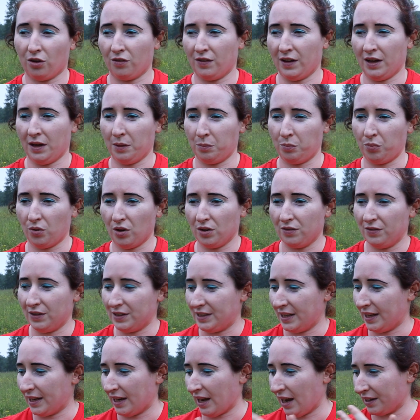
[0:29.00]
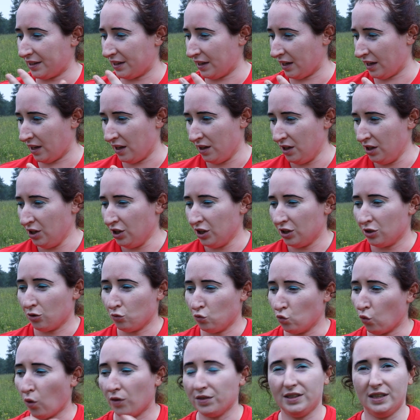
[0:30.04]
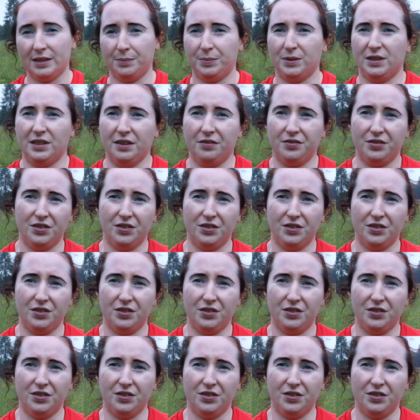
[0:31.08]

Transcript: dove puoi vedere anche nuovi tipi di